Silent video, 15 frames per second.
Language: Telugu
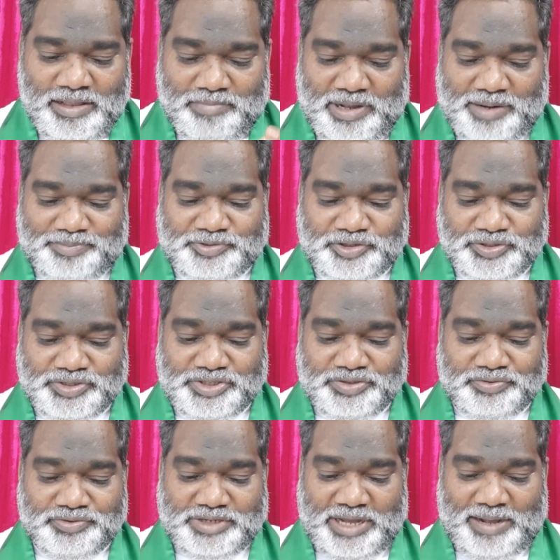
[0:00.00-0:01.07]
మనం చూస్తూ
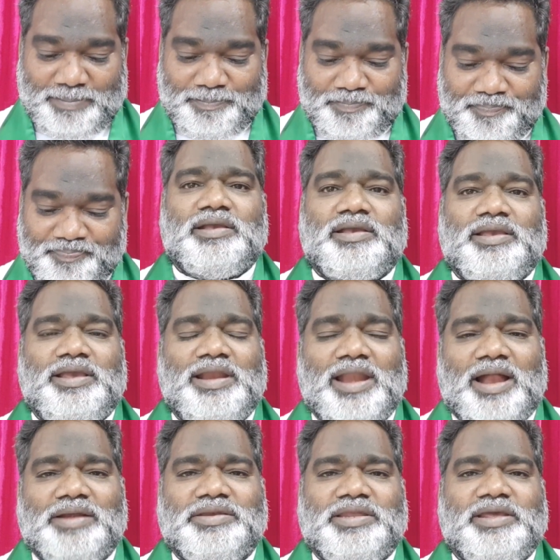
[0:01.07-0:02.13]
ఉంటాము
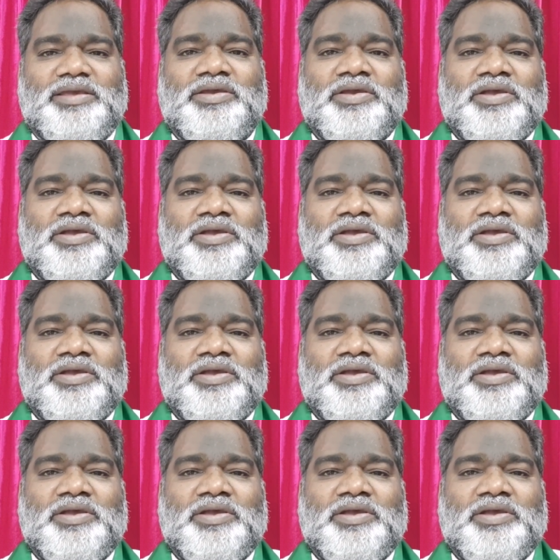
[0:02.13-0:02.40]
ఇలాంటి